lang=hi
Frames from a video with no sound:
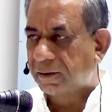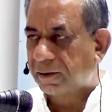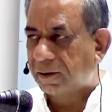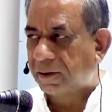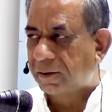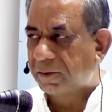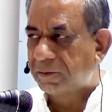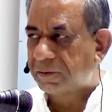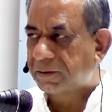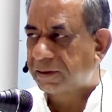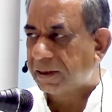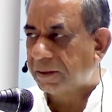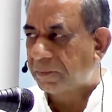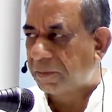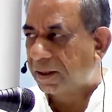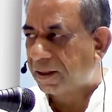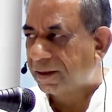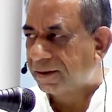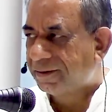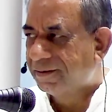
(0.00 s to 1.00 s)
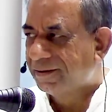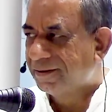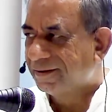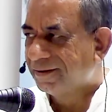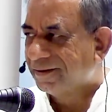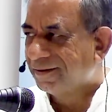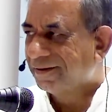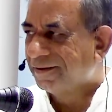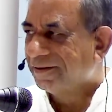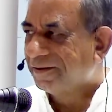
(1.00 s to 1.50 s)
और उसके बाद
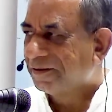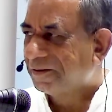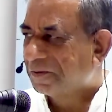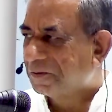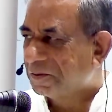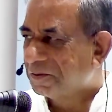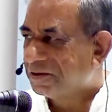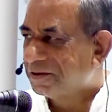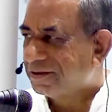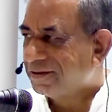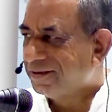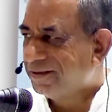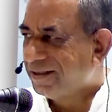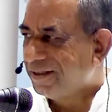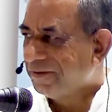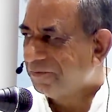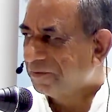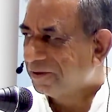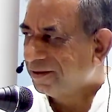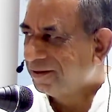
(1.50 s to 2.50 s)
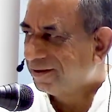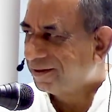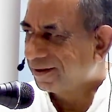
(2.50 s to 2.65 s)
कुछ जीवन